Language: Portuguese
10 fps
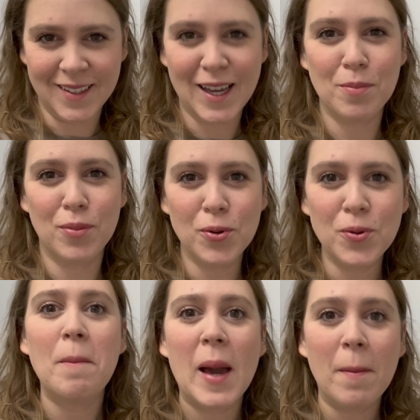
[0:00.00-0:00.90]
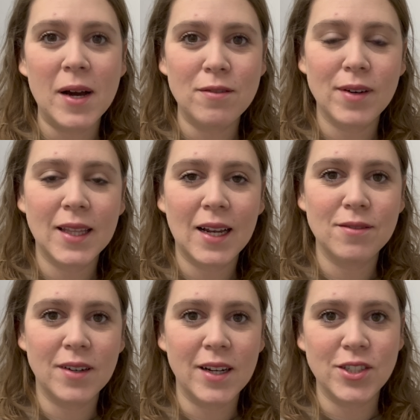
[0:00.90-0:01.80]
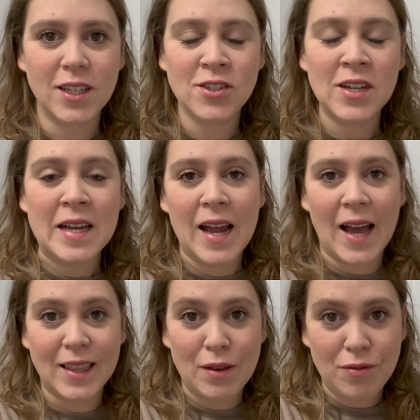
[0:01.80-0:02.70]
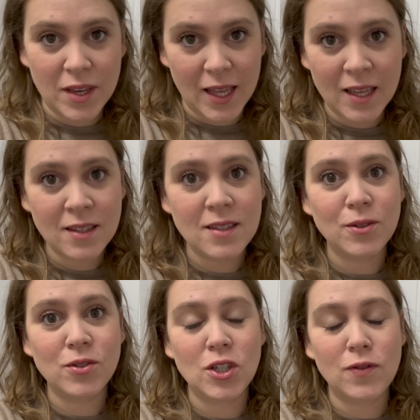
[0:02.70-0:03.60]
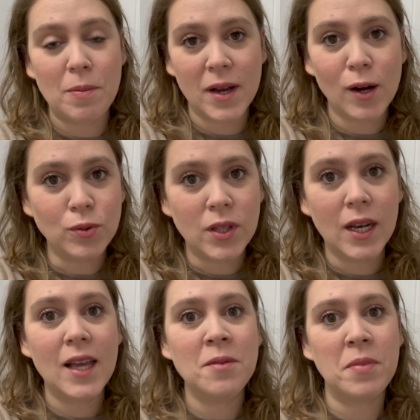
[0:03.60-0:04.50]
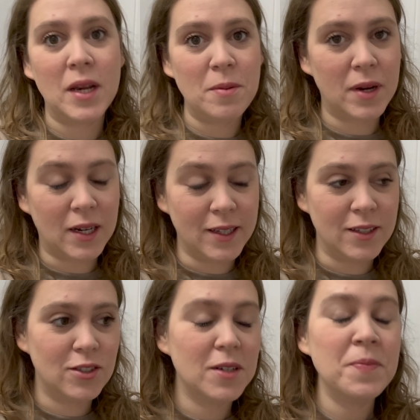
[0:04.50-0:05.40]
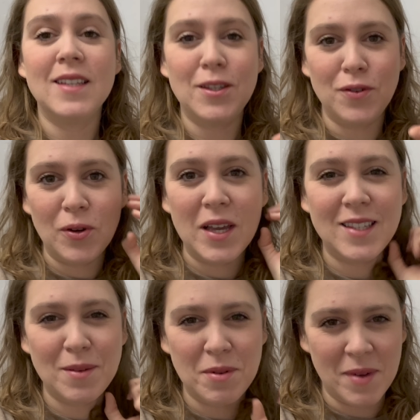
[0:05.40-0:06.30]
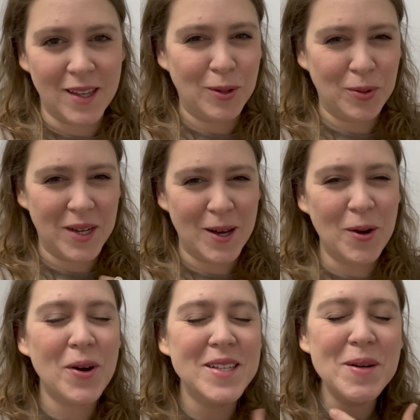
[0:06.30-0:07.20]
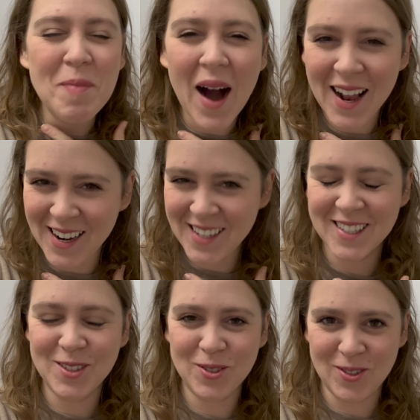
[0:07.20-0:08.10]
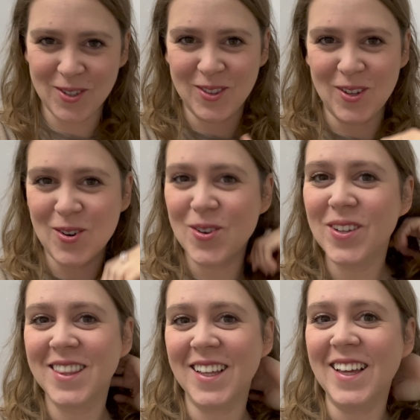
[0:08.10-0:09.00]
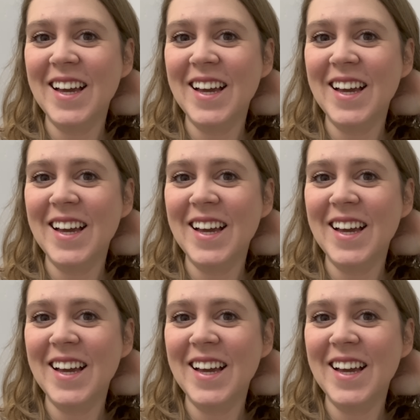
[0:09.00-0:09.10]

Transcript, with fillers: Daqui a pouco minha mãe vai estar tá levando a gente até Firenze, onde a gente vai pegar o trem pra ir pra Leite. Vocês viram o recebimento, né? A coisa mais linda dos Totó ontem.